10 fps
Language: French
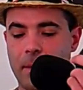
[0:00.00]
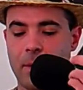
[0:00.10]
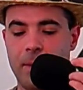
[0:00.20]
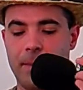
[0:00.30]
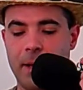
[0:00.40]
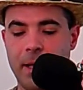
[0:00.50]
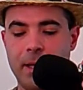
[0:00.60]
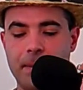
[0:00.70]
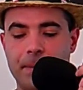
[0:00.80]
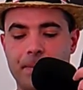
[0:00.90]
on met
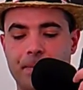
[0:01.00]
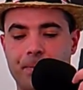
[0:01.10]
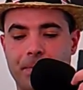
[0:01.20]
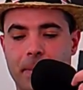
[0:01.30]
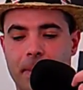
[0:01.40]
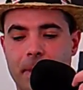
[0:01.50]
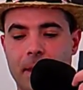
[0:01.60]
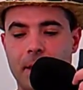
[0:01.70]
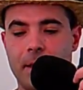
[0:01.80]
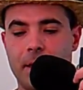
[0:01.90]
play.
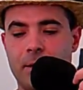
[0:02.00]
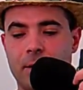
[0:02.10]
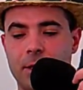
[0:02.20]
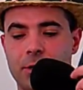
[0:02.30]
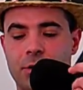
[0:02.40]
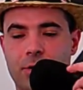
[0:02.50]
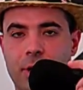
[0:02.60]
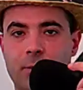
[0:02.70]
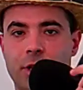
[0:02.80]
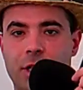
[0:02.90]
Alors là, je suis à
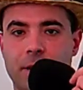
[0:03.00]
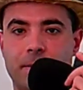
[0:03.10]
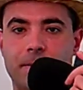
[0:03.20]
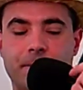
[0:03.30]
la moitié. Hein.